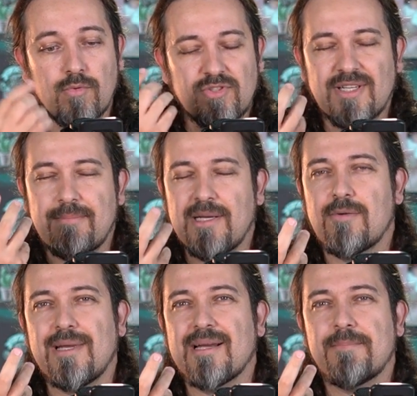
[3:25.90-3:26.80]
conceber
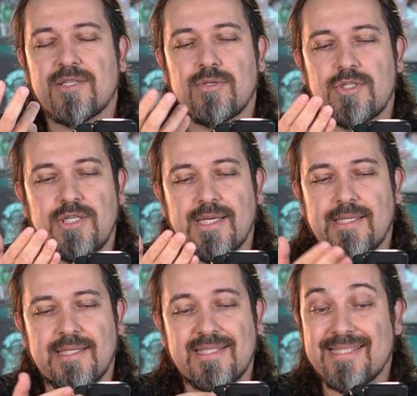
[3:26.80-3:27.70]
como é que a pessoa chega
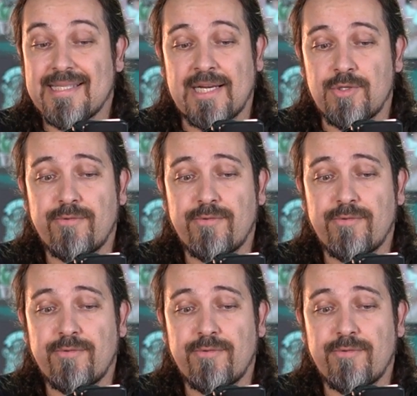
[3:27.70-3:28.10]
nesse estágio.